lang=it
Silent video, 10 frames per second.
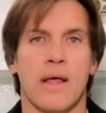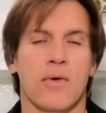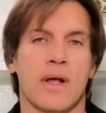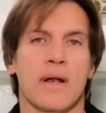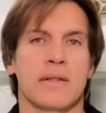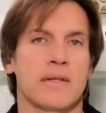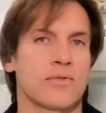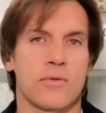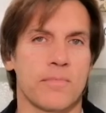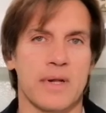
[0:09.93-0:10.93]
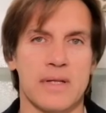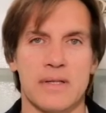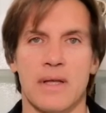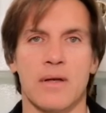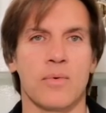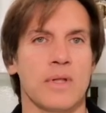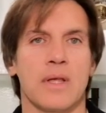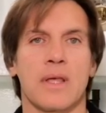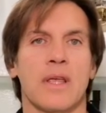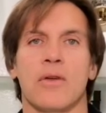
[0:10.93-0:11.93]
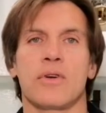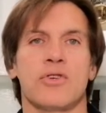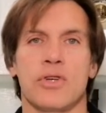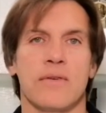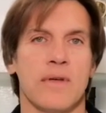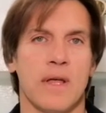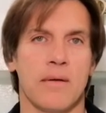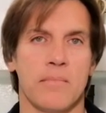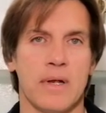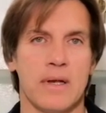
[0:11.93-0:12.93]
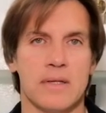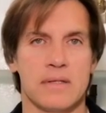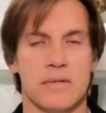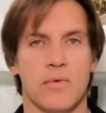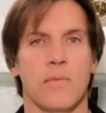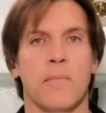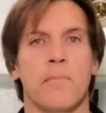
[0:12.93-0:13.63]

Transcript: È una grande sorpresa, quindi chi lo riceve è bellissimo,